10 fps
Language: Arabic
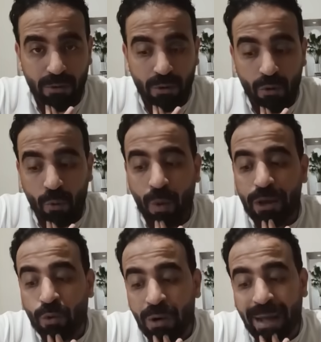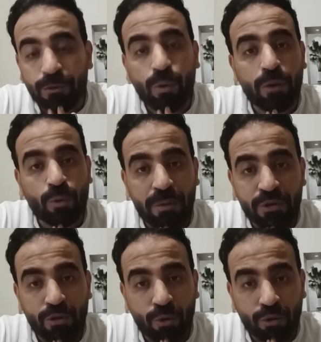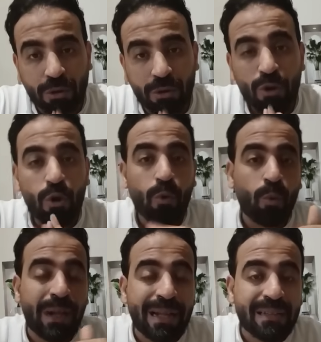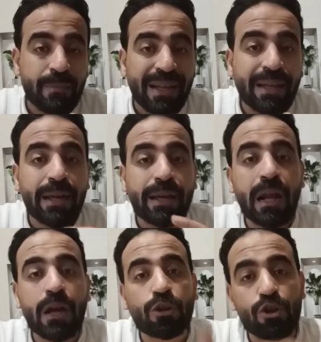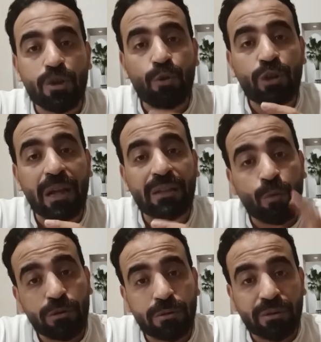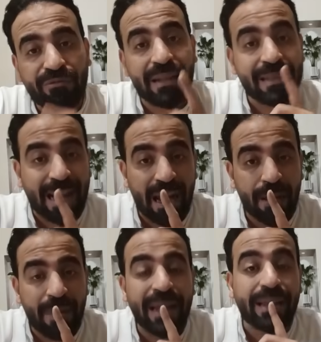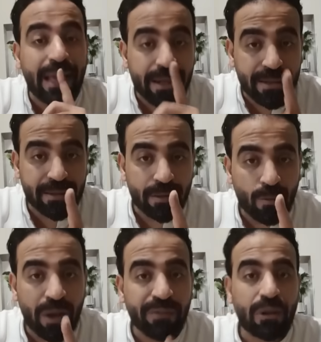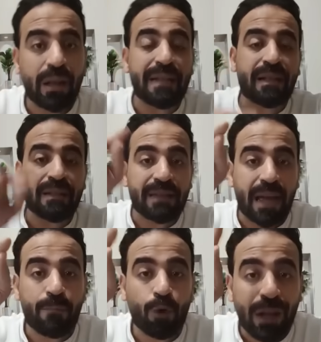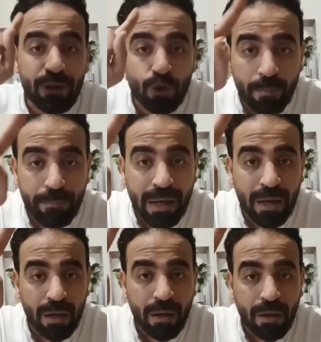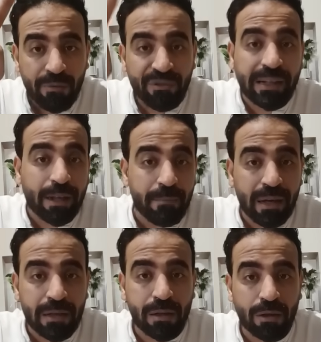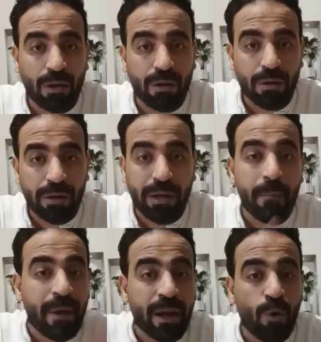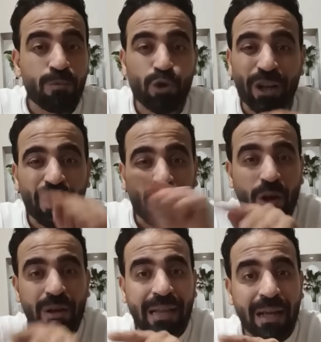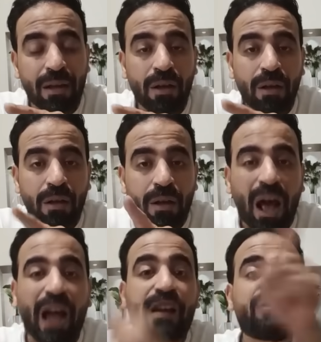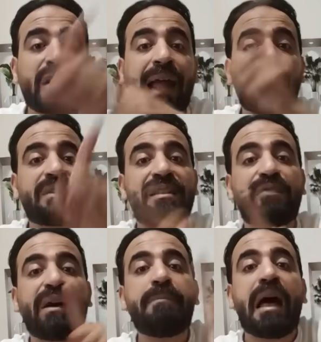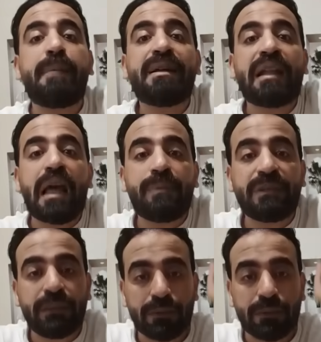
وهيكون عنده 51 نقطه ونادي الزمالك كده كده هتخصم له 3 بونت في الانسحاب الكارثي وهيفضل هذا الانسحاب يقول لك سب في تاريخ مجلس الاداره انا ما بهاجمهمش لكن القرار ده هيفضل علامه استفهام لابد الابدين